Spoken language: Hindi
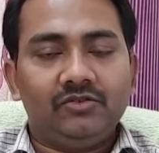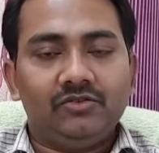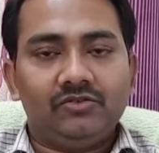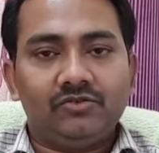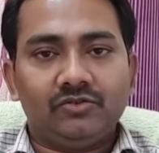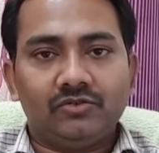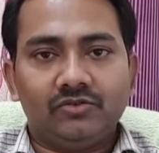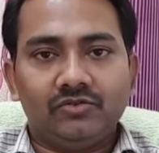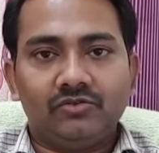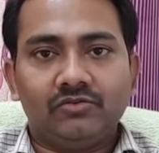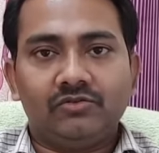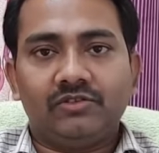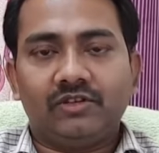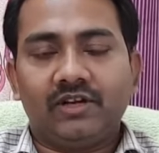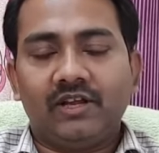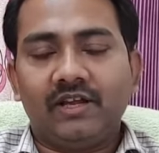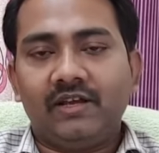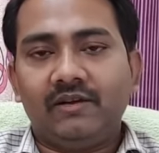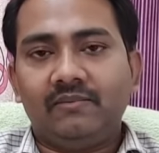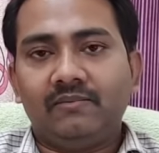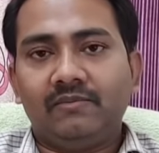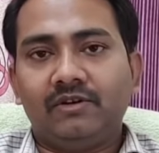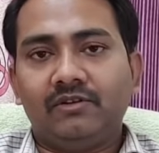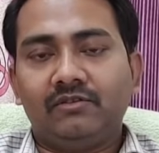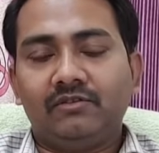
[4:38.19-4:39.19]
जो दूसरा
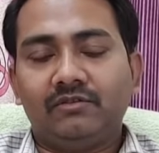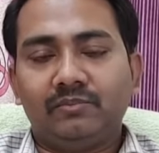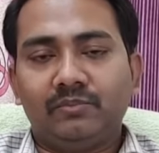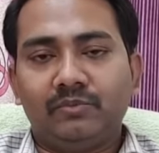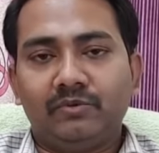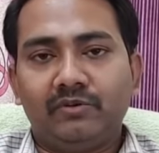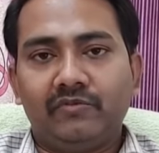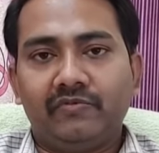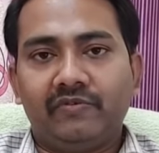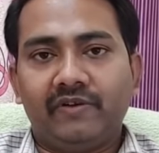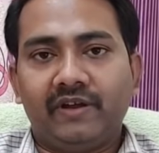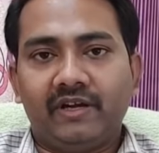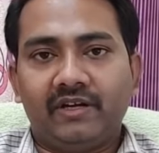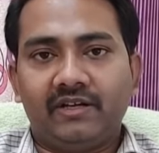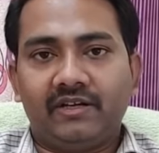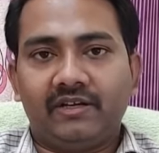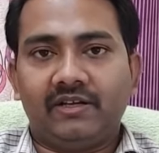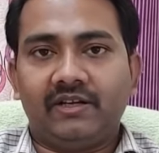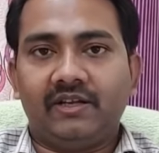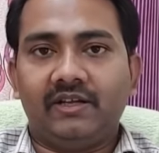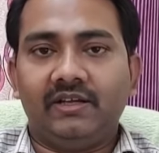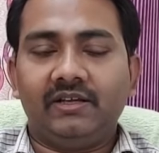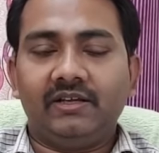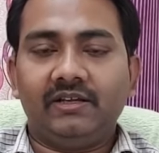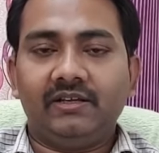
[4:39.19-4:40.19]
एक महत्वपूर्ण फैक्टर
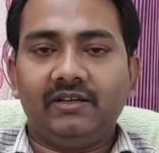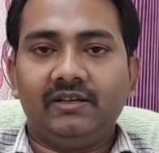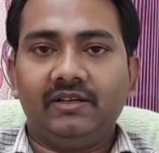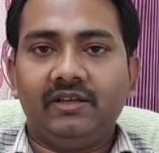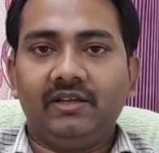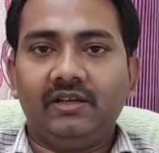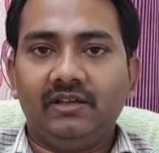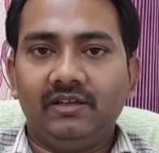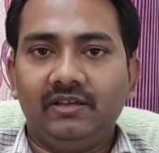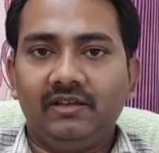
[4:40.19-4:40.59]
है कि